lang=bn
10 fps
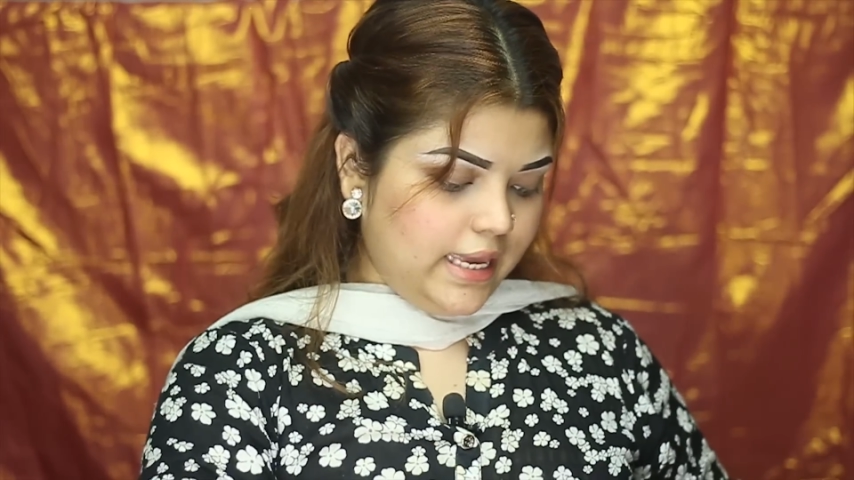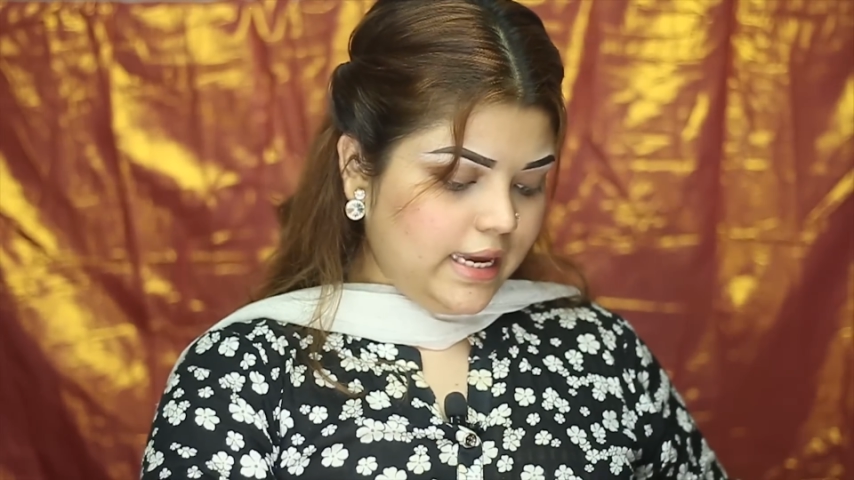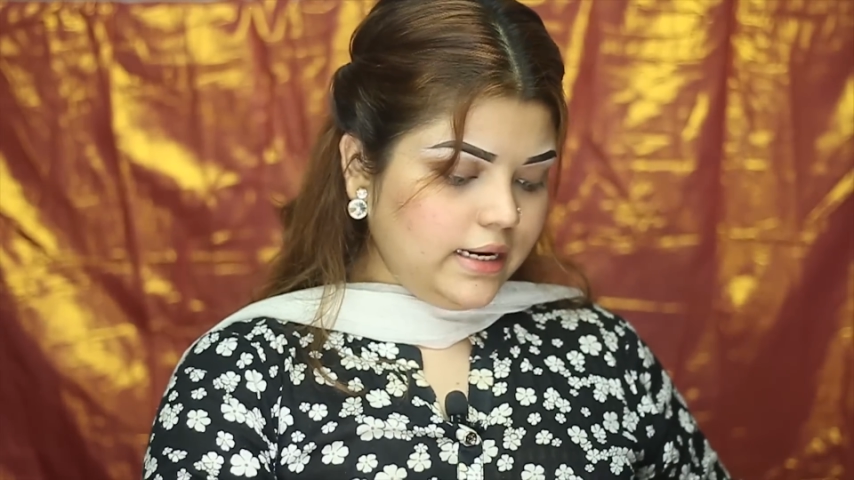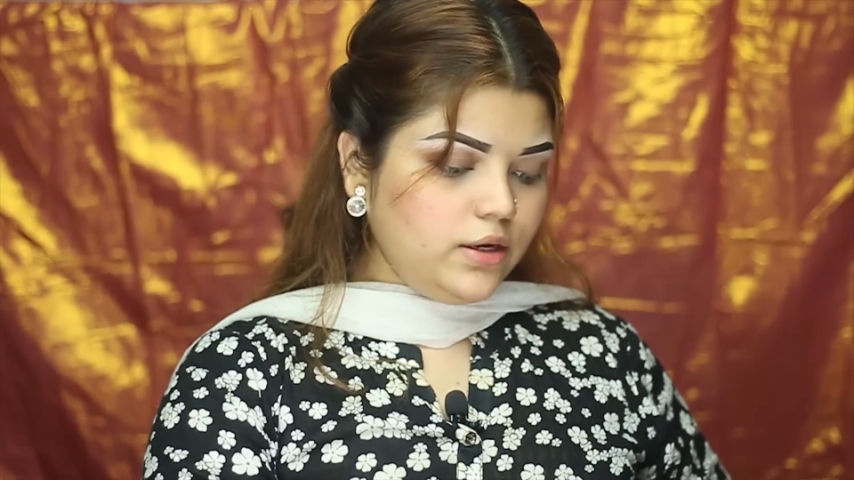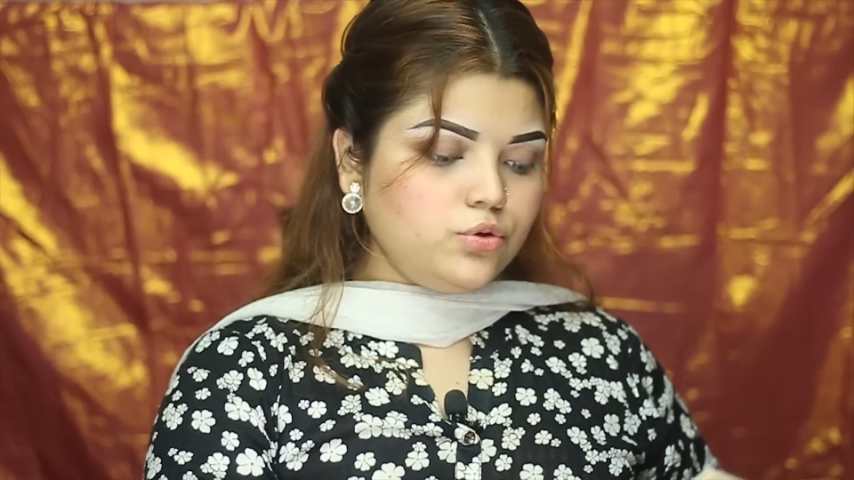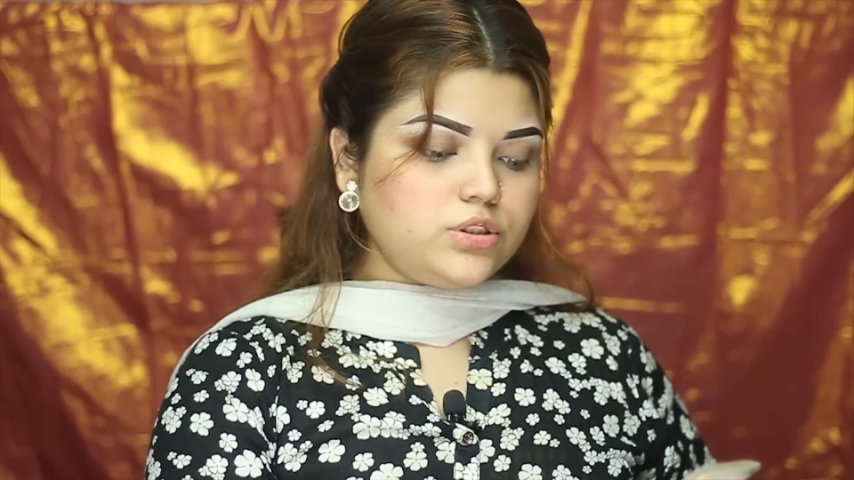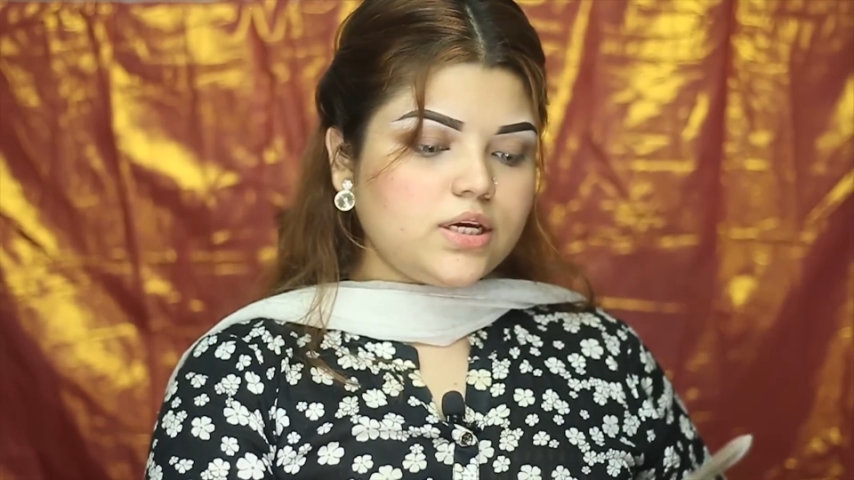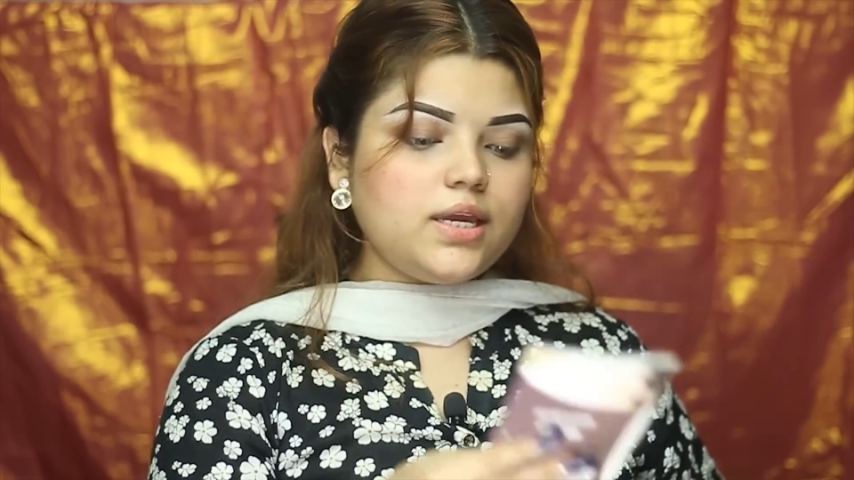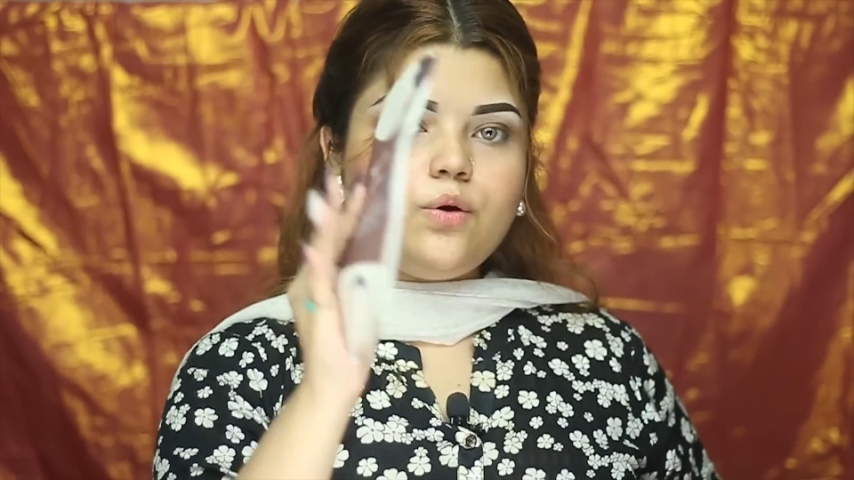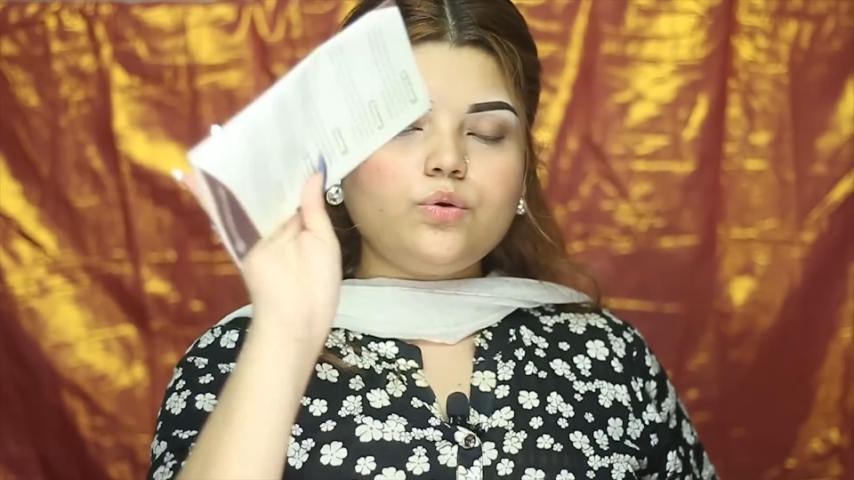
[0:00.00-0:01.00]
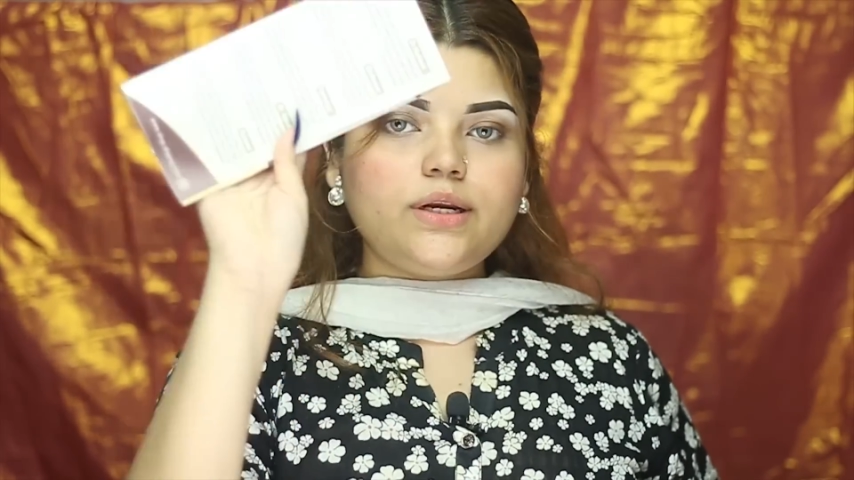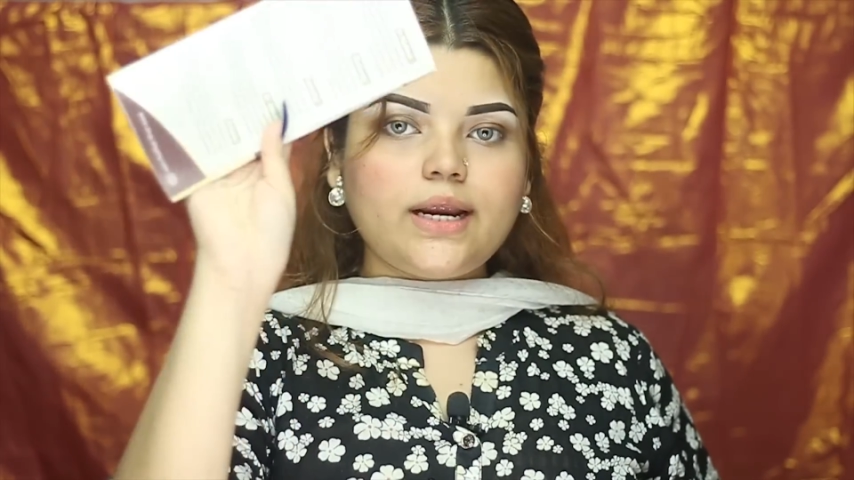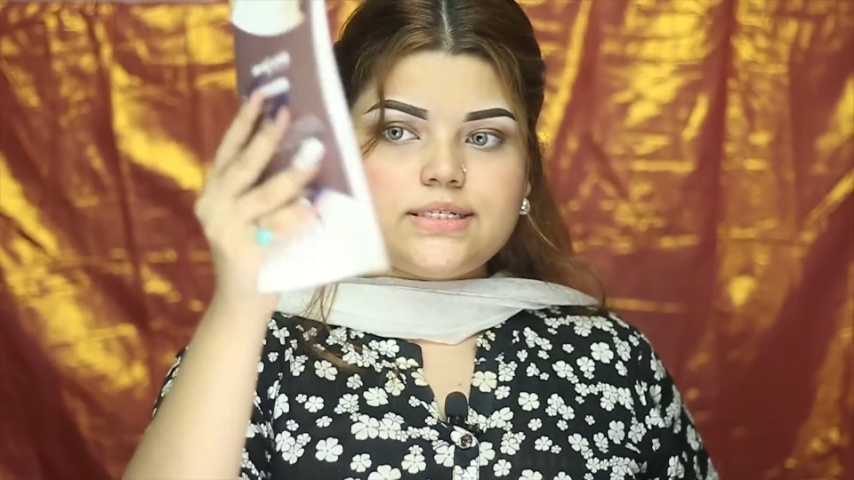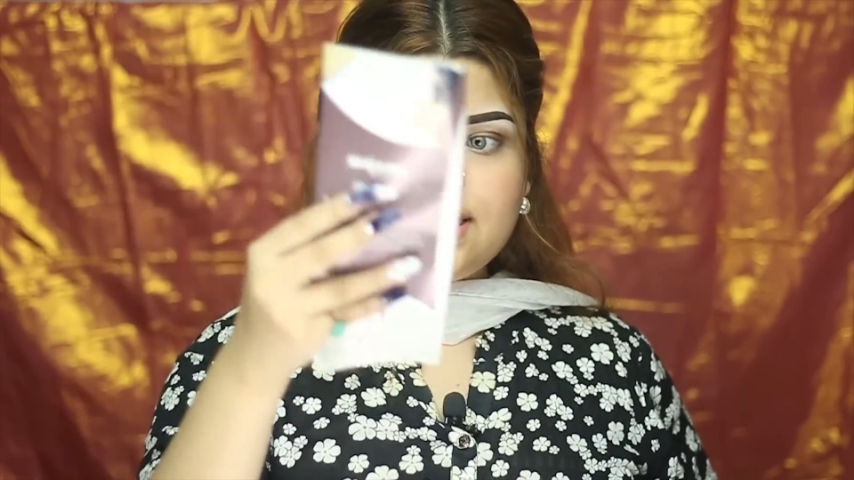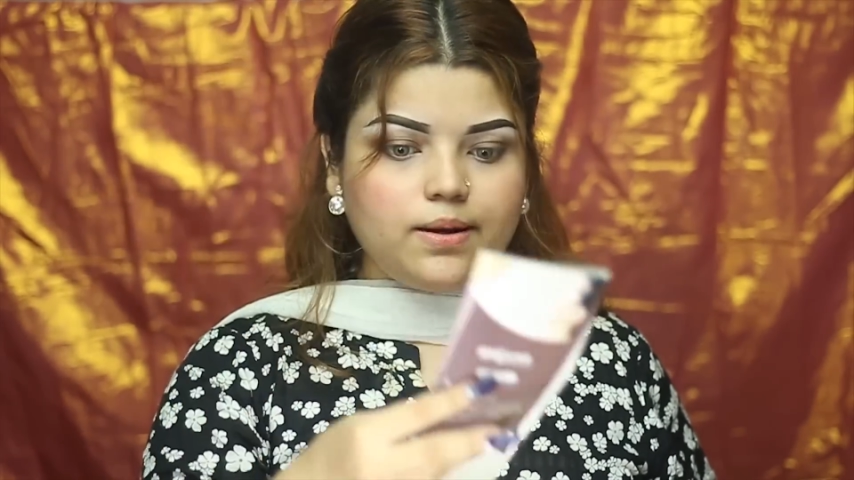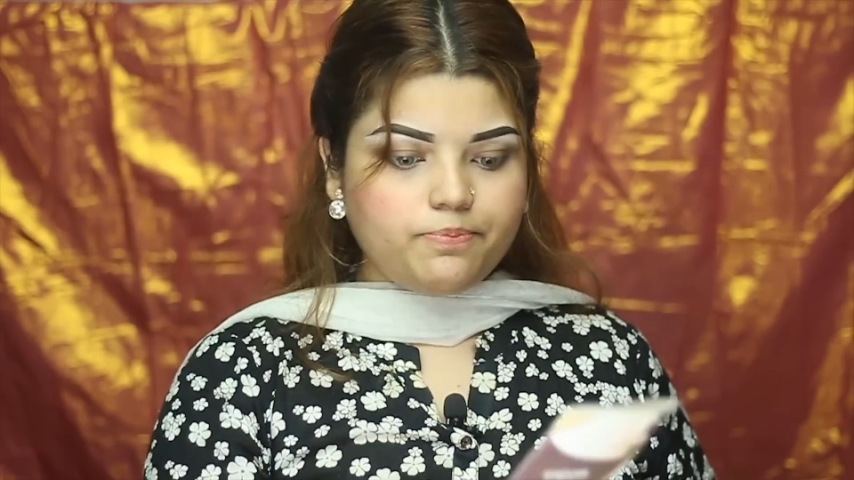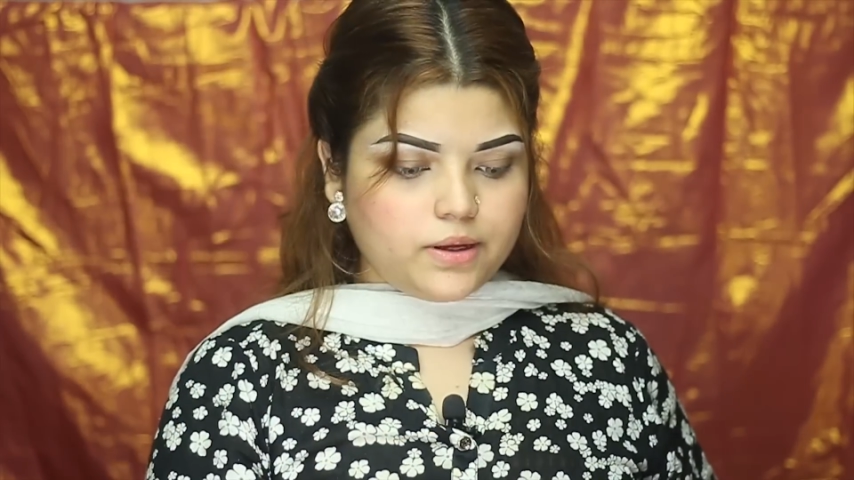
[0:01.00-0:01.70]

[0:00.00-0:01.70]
এখানে হচ্ছে গিয়ে ওদের একটা